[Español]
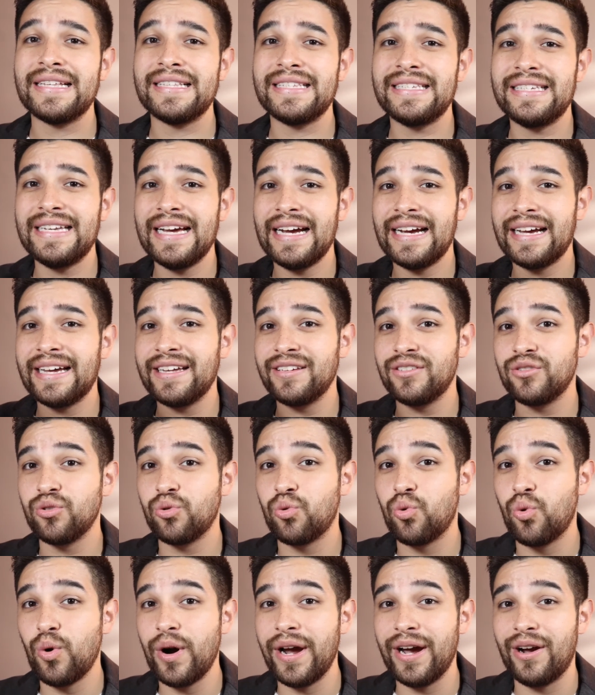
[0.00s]
ya que su
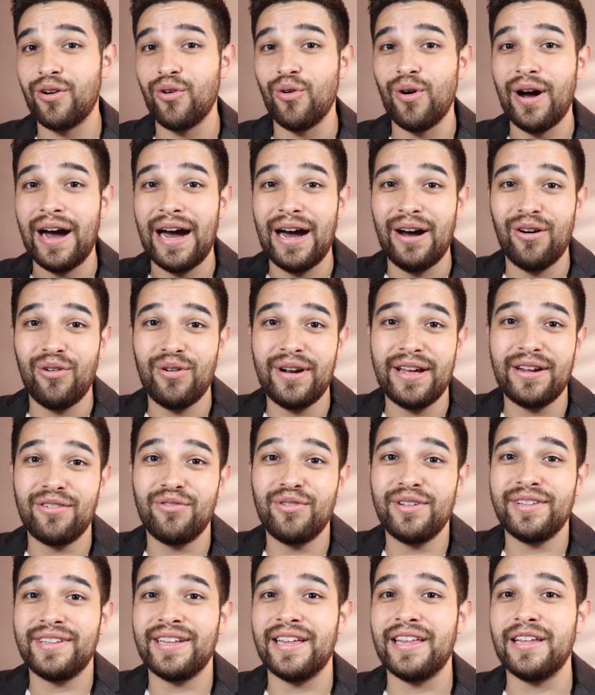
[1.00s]
juego ahora
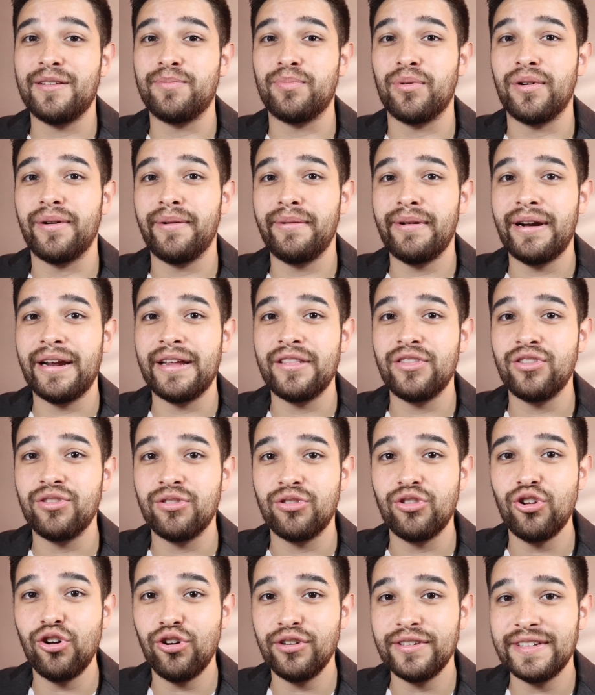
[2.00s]
no está disponible
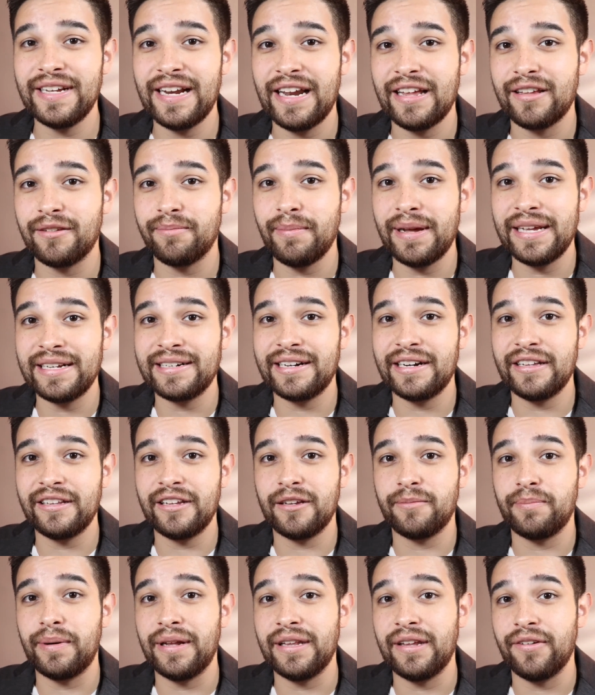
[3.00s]
en dos de las más
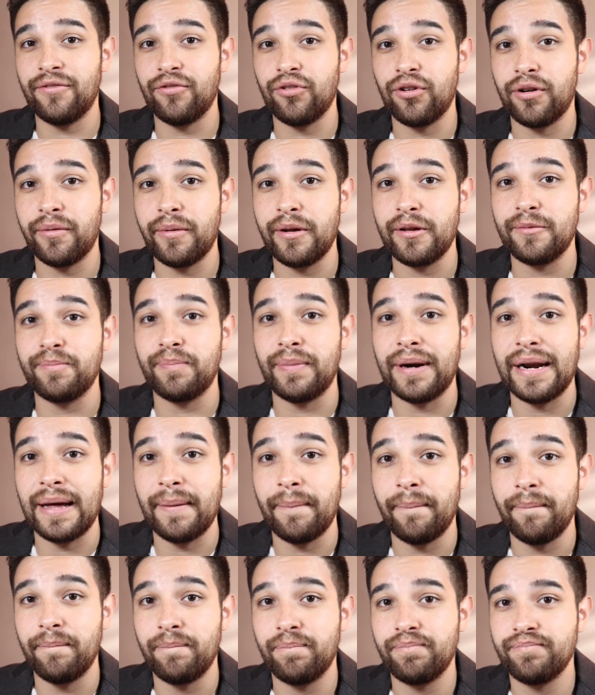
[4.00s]
grandes plataformas
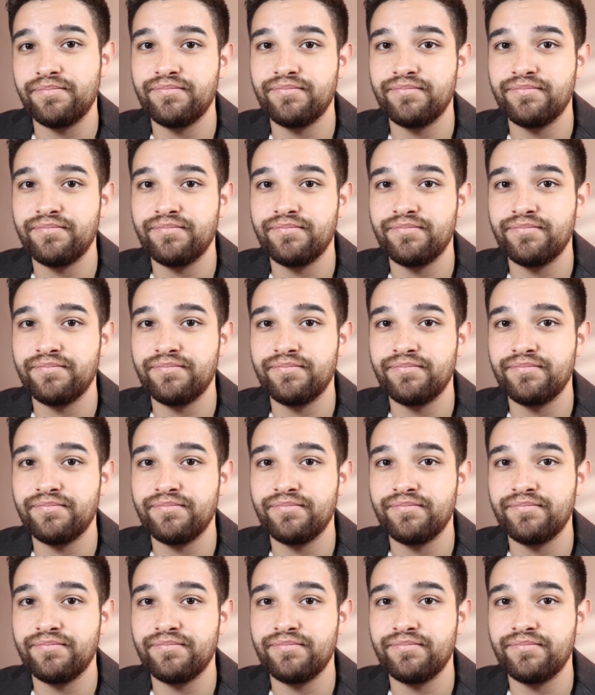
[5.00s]
para